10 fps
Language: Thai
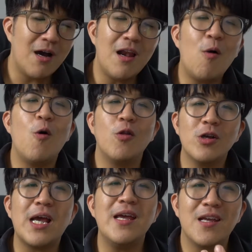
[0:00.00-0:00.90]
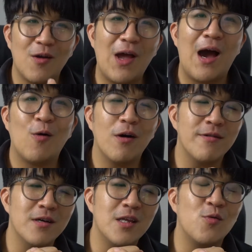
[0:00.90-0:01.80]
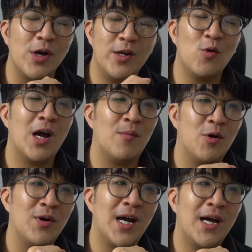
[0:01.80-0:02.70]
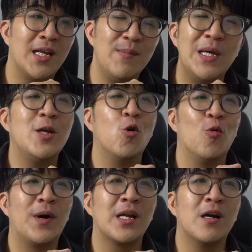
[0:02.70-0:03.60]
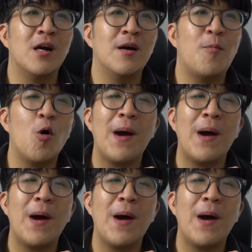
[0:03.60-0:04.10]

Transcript: ก็เราคงต้องใช้อีกยาวๆก็ซื้อติดไว้ดีกว่าเพราะว่าที่มีอยู่มันก็พก